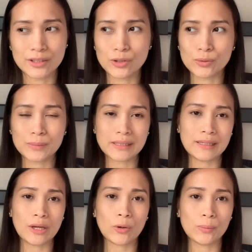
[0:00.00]
Yung
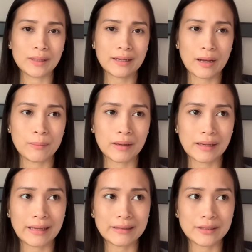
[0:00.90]
madali ako
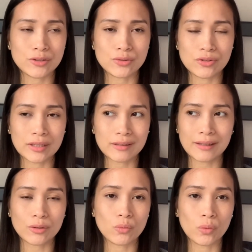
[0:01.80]
magkabag. I need to drink
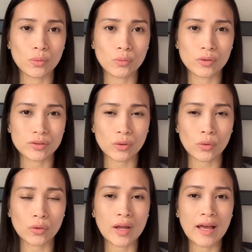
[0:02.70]
like warm water
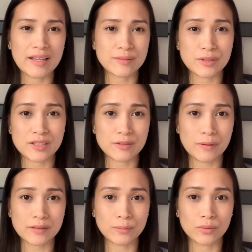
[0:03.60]
or as much as
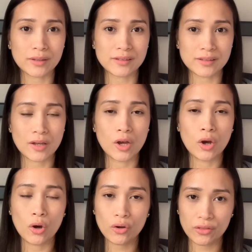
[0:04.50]
possible, it's
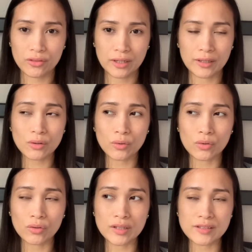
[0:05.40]
hot drink
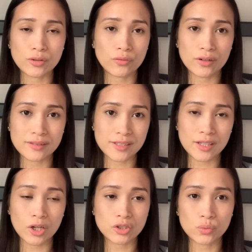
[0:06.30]
or instead of hot
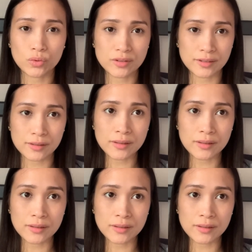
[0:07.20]
tea, mm-hmm. hot water.